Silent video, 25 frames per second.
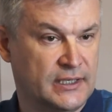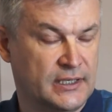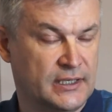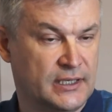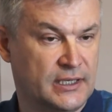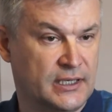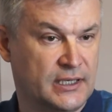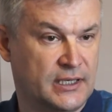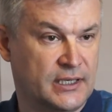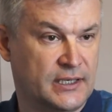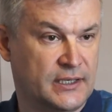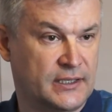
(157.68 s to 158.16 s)

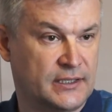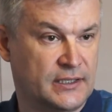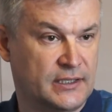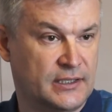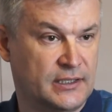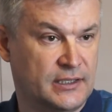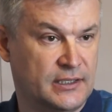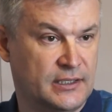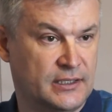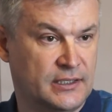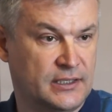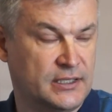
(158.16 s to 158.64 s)
э,
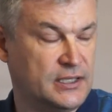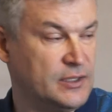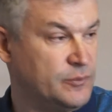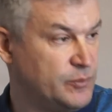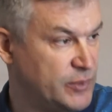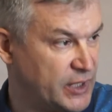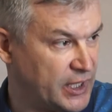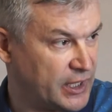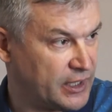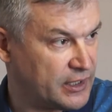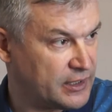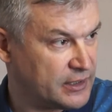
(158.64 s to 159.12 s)

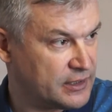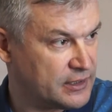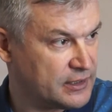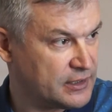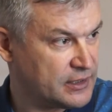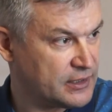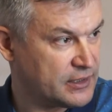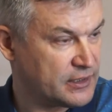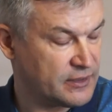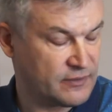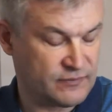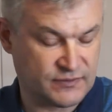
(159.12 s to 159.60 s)
химия.
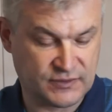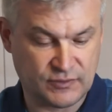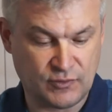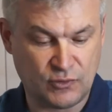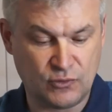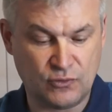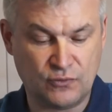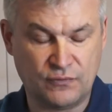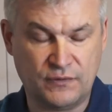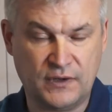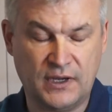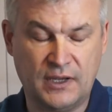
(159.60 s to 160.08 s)
В
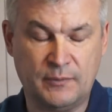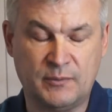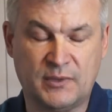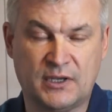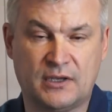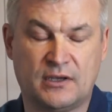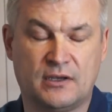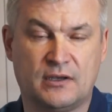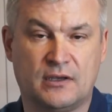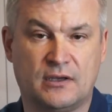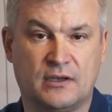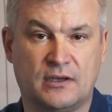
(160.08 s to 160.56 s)
свое
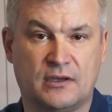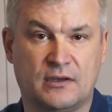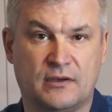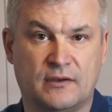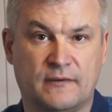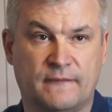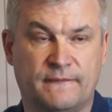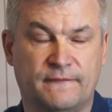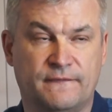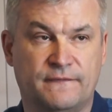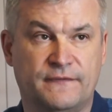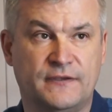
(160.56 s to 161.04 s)
время
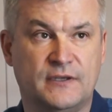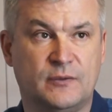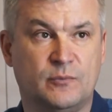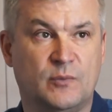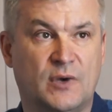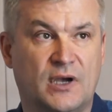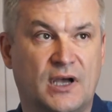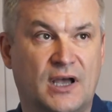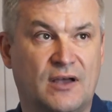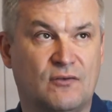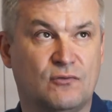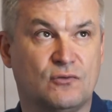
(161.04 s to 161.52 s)
э,
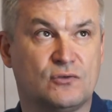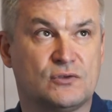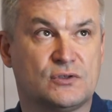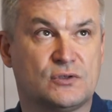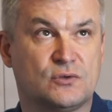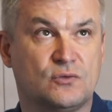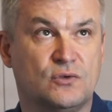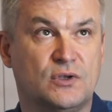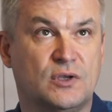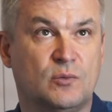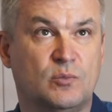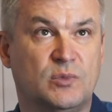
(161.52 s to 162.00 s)
фирма
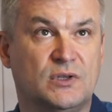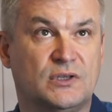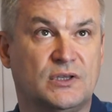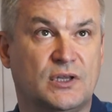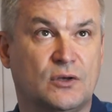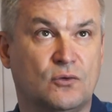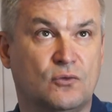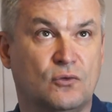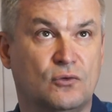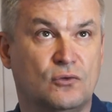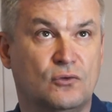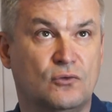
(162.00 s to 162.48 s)
«Август», у них был
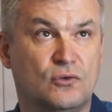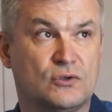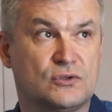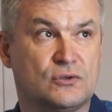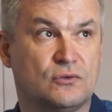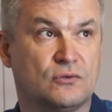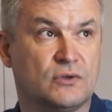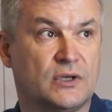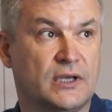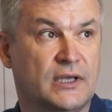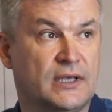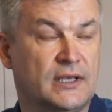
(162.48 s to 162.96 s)
такой
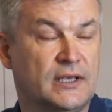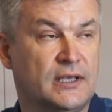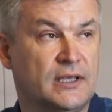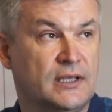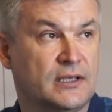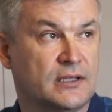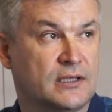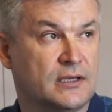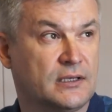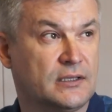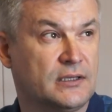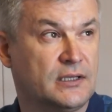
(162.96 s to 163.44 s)
лозунг,
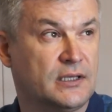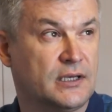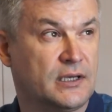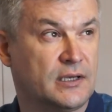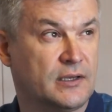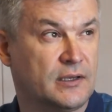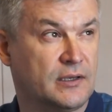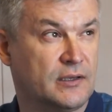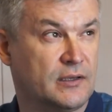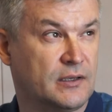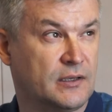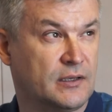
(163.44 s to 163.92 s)

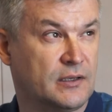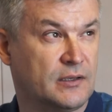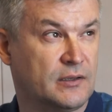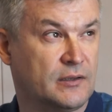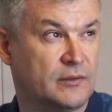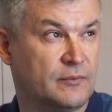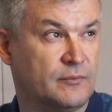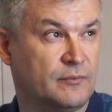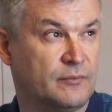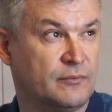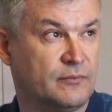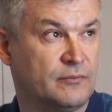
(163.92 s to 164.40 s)

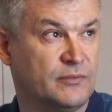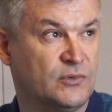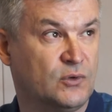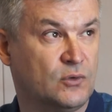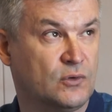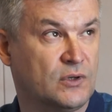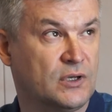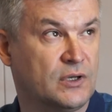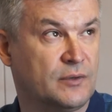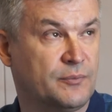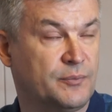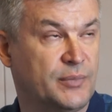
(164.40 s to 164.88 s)
когда
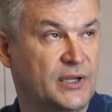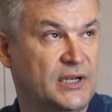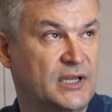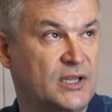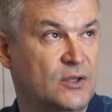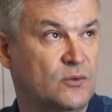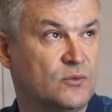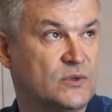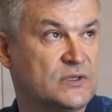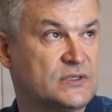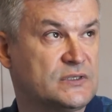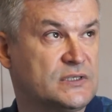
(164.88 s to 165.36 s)
много
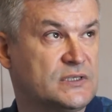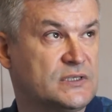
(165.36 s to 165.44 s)
полей у нас